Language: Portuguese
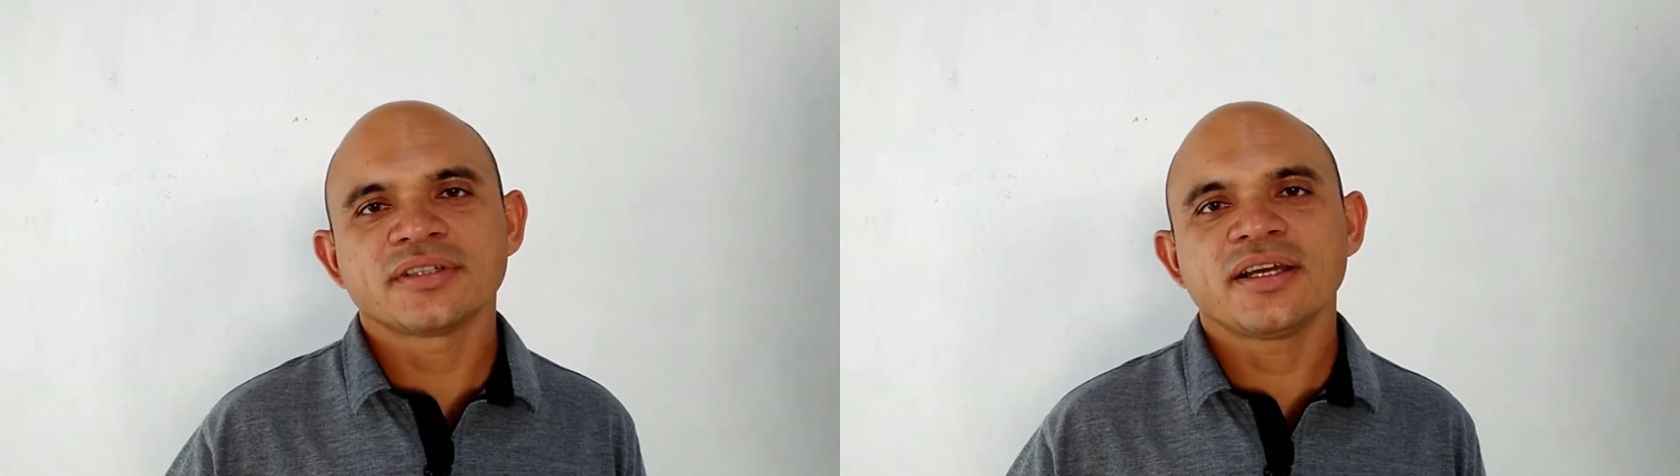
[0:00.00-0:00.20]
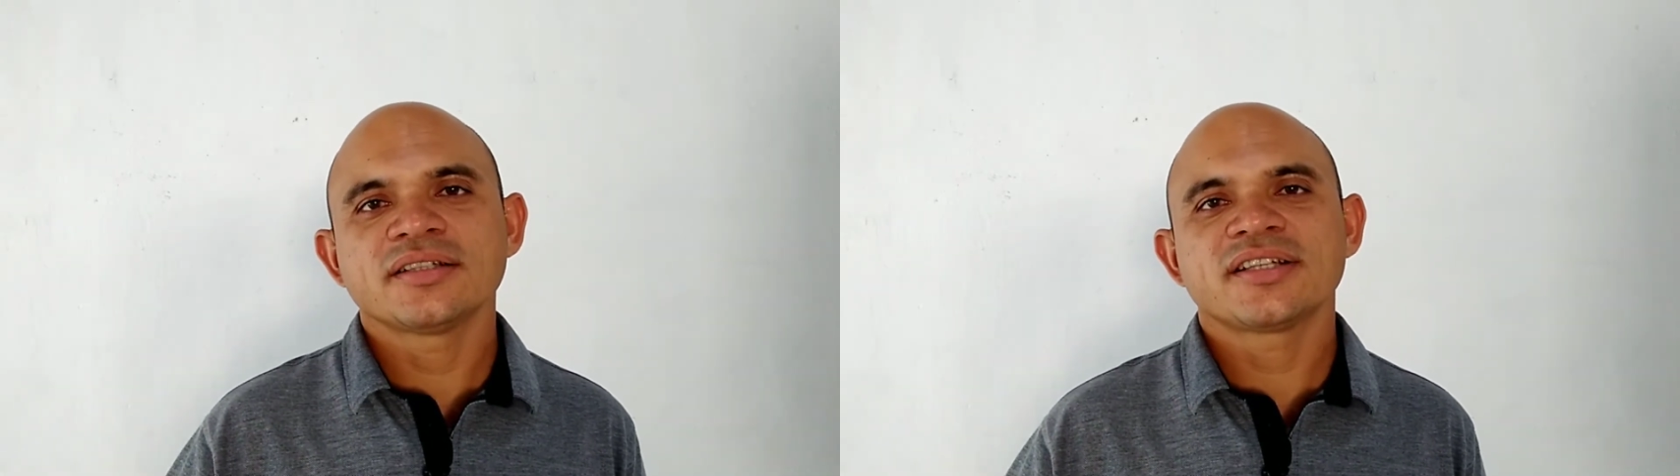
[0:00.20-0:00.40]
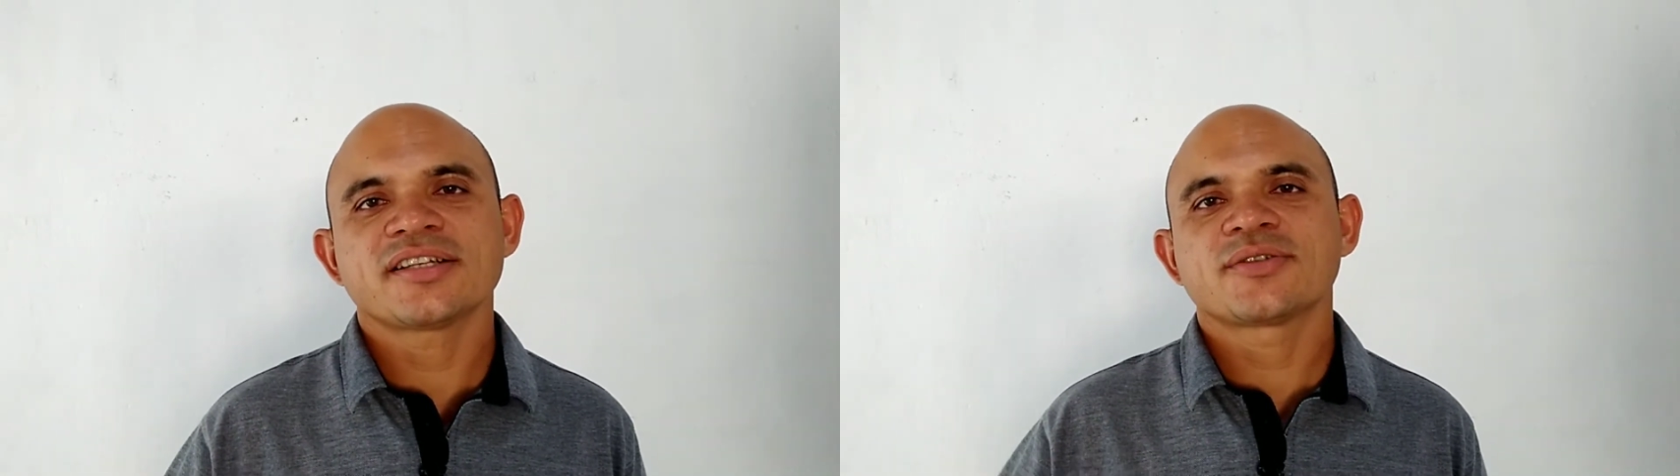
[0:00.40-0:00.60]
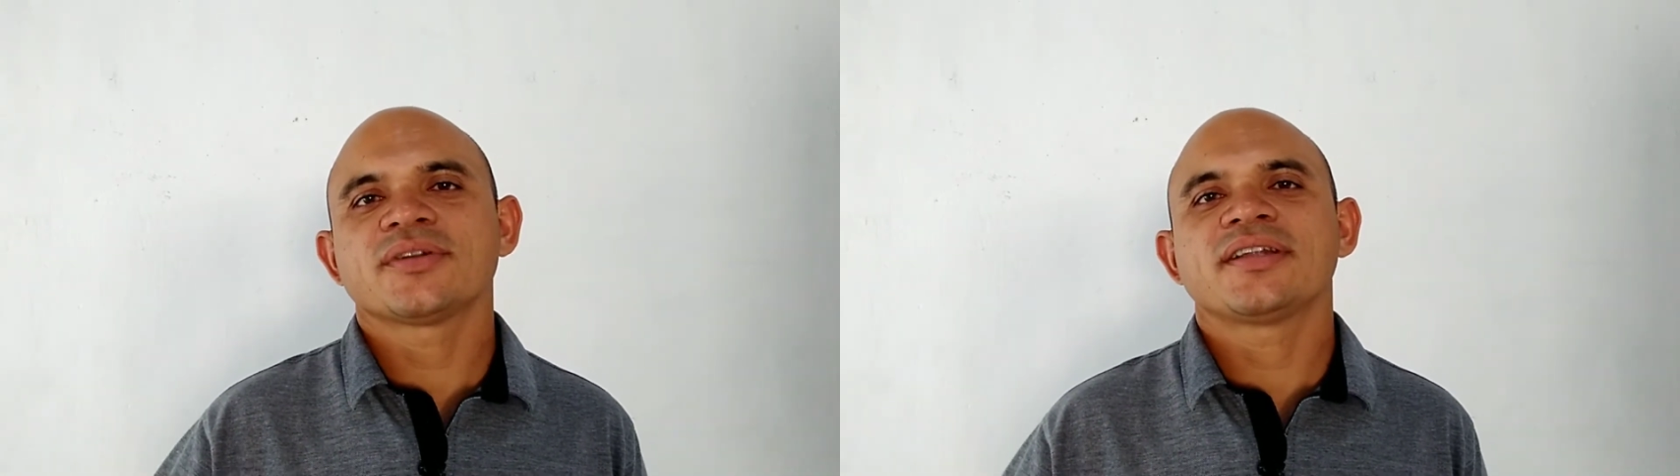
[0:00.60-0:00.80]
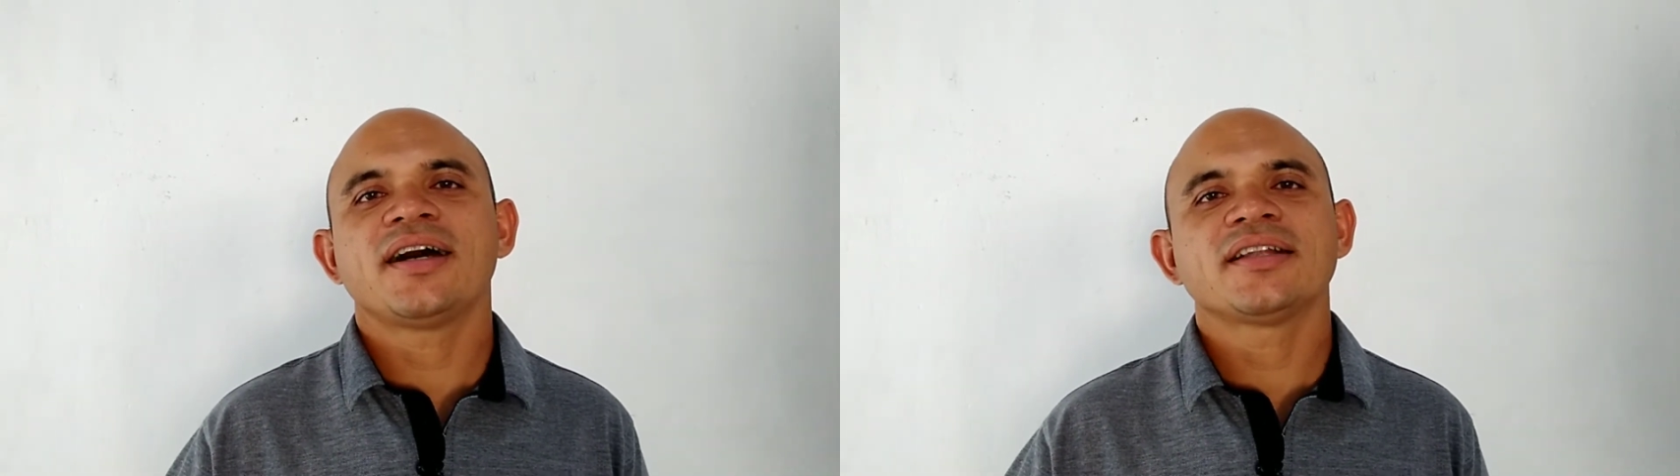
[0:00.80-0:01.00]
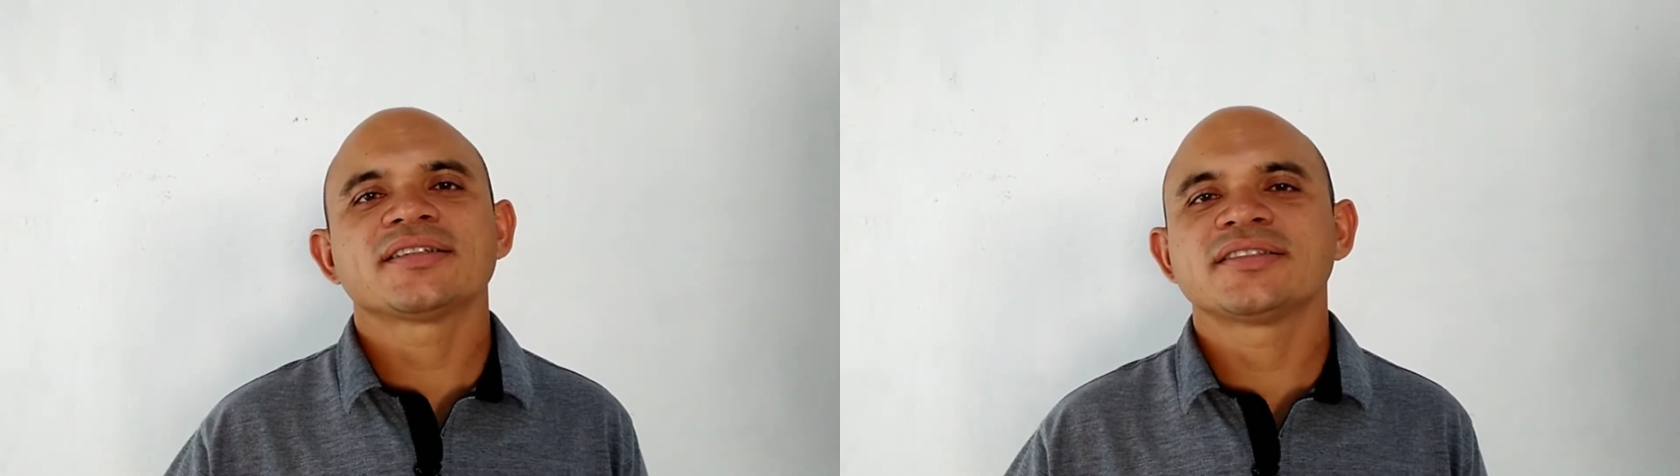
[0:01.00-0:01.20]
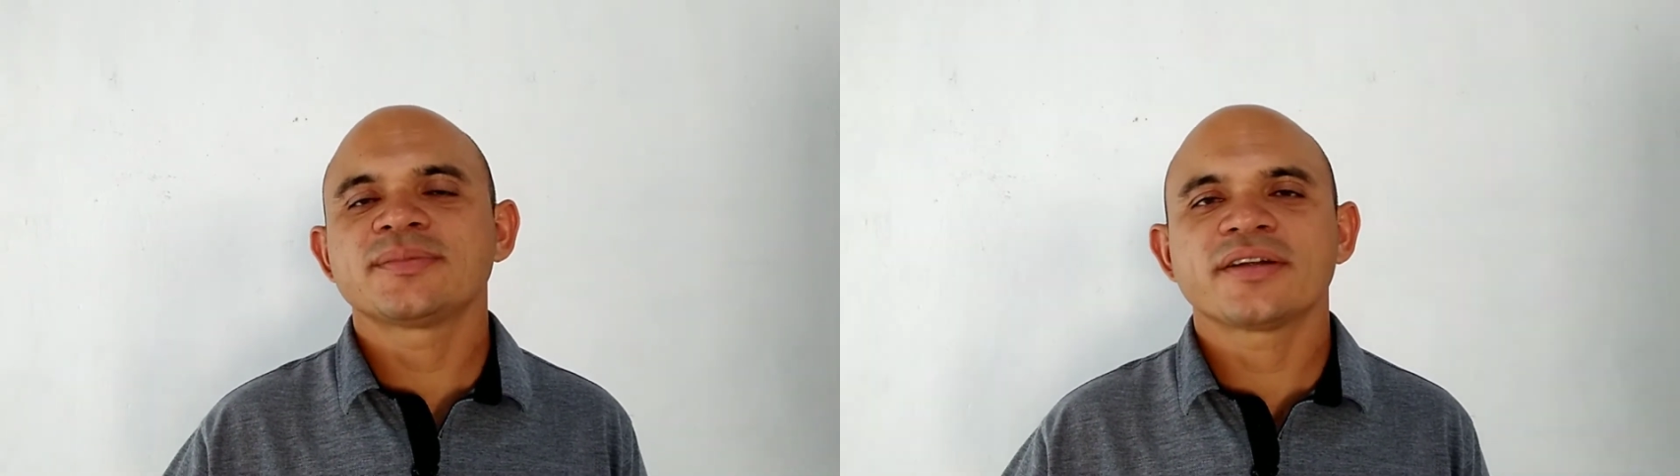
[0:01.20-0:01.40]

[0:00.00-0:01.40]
né, direcionado assim